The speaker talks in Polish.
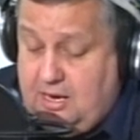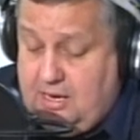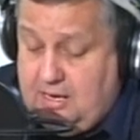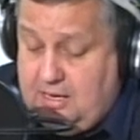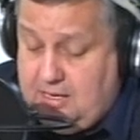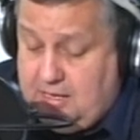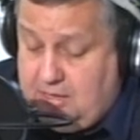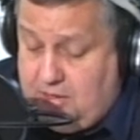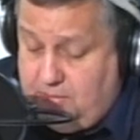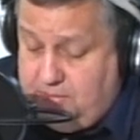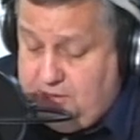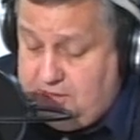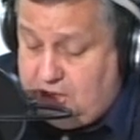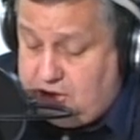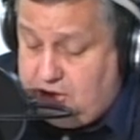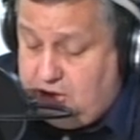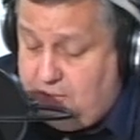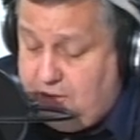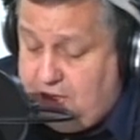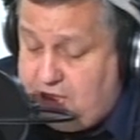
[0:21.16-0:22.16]
komisarz
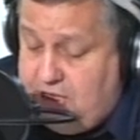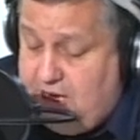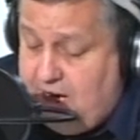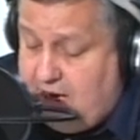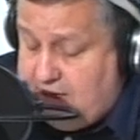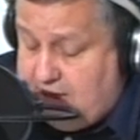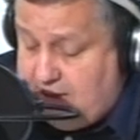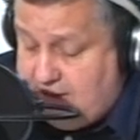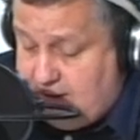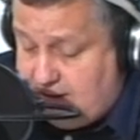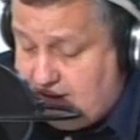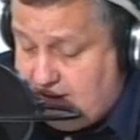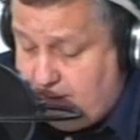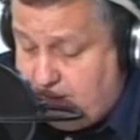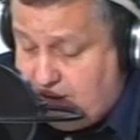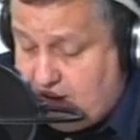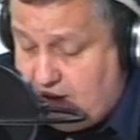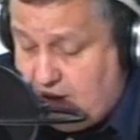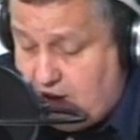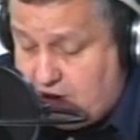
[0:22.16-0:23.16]
Tomasz Janik,
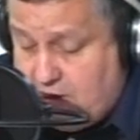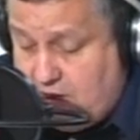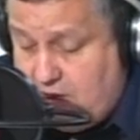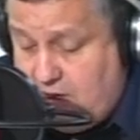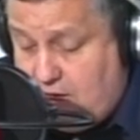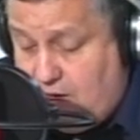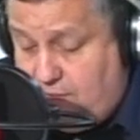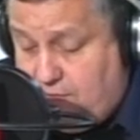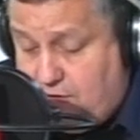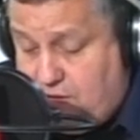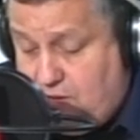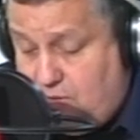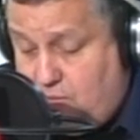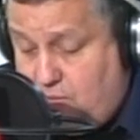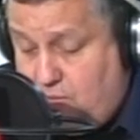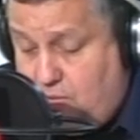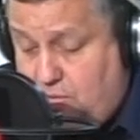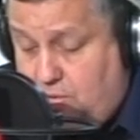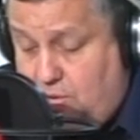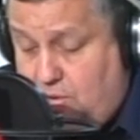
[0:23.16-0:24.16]
zastępca naczelnika Wydziału
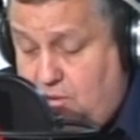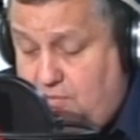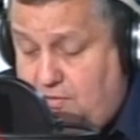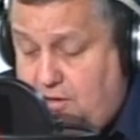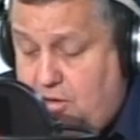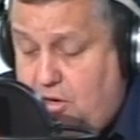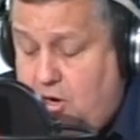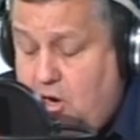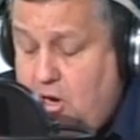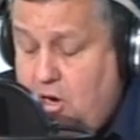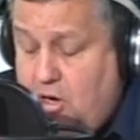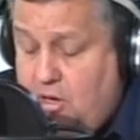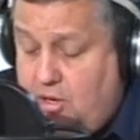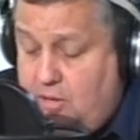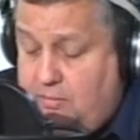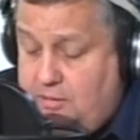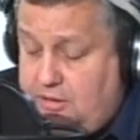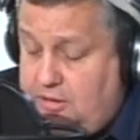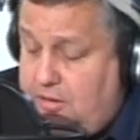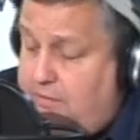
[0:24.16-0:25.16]
Ruchu Drogowego
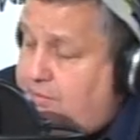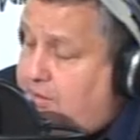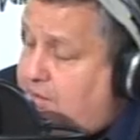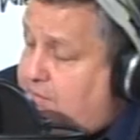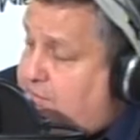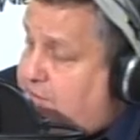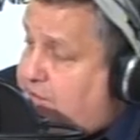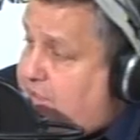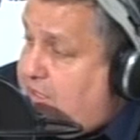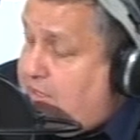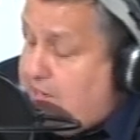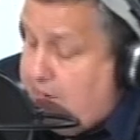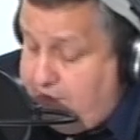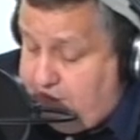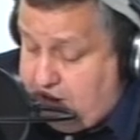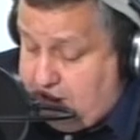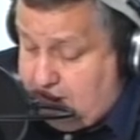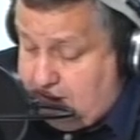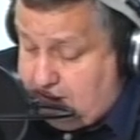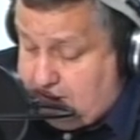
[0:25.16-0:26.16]
Komendy Wojewódzkiej w
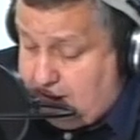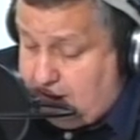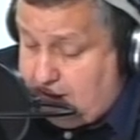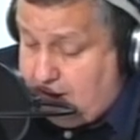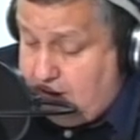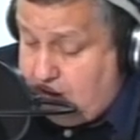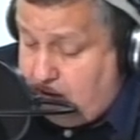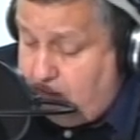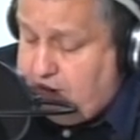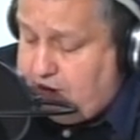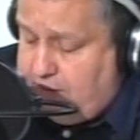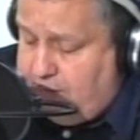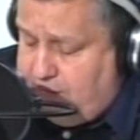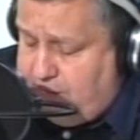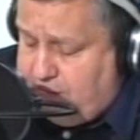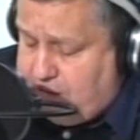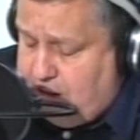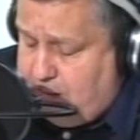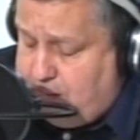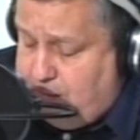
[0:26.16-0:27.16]
Kielcach, Komendy
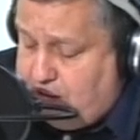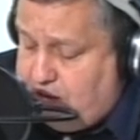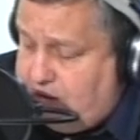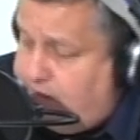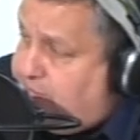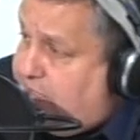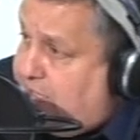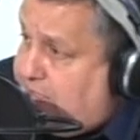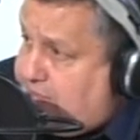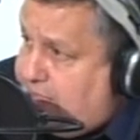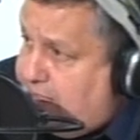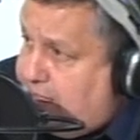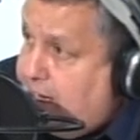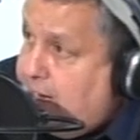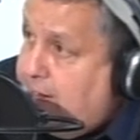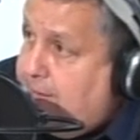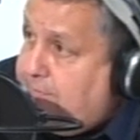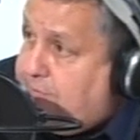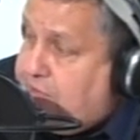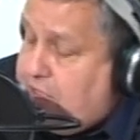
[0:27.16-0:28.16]
Wojewódzkiej Policji w Kielcach.
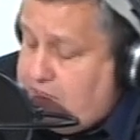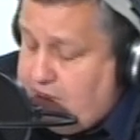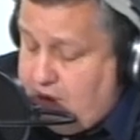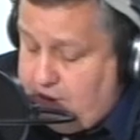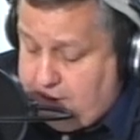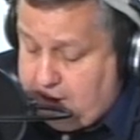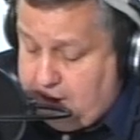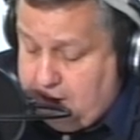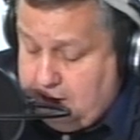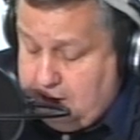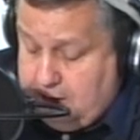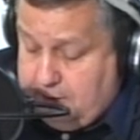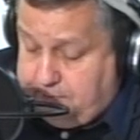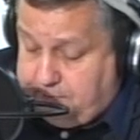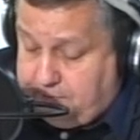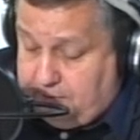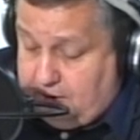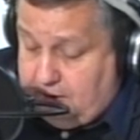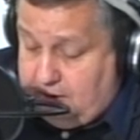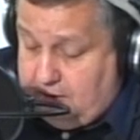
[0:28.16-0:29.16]
Dzień dobry. Dzień
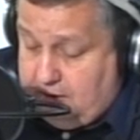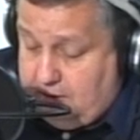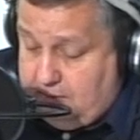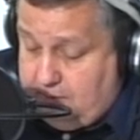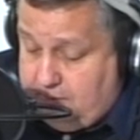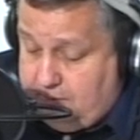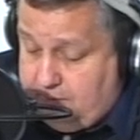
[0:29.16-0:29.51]
dobry Państwu.